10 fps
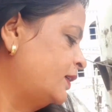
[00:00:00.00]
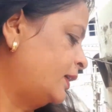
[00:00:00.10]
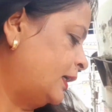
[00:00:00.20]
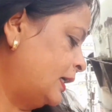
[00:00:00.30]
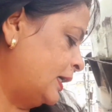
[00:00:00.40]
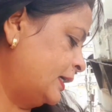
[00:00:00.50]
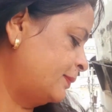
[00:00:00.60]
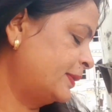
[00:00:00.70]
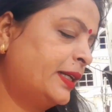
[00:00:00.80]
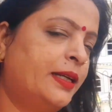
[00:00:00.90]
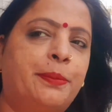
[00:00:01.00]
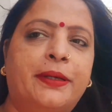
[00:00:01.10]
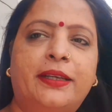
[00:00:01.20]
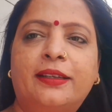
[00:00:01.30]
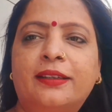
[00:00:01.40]
ना खाना बनाना
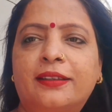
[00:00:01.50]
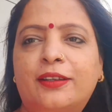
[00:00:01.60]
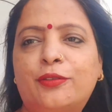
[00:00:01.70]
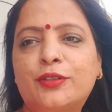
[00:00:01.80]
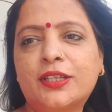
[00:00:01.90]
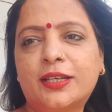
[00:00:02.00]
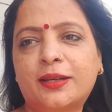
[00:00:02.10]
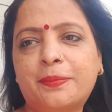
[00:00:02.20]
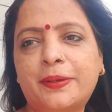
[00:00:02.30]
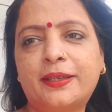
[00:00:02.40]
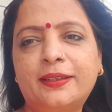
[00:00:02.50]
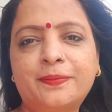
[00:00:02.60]
पड़े ना कुछ करना पड़े